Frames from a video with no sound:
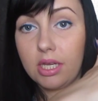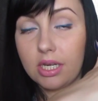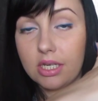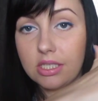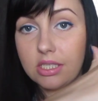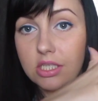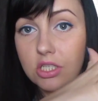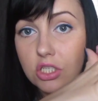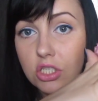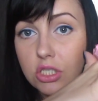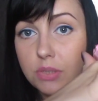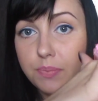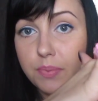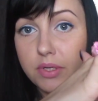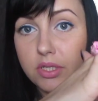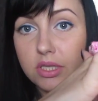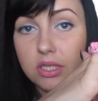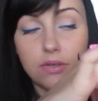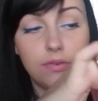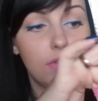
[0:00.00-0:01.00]
разложить по
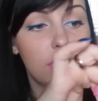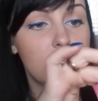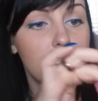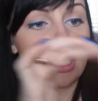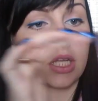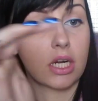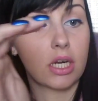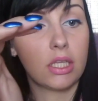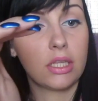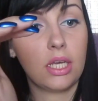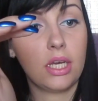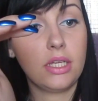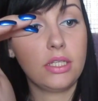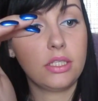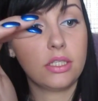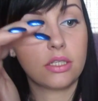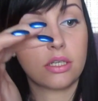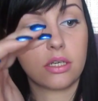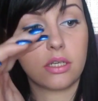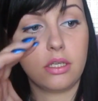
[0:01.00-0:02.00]
это в этот
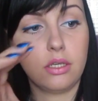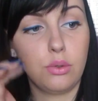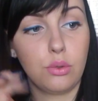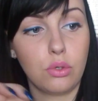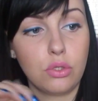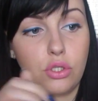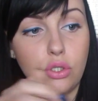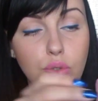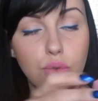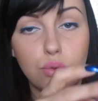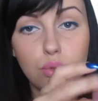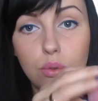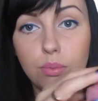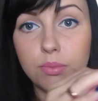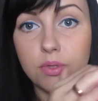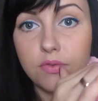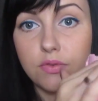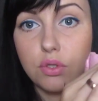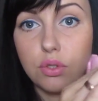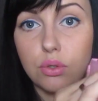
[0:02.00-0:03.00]
органайзер, и очень
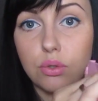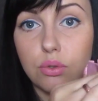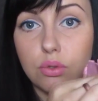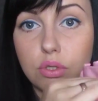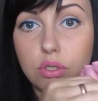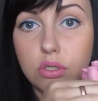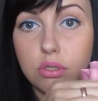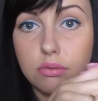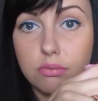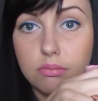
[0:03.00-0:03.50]
удобно все, то есть...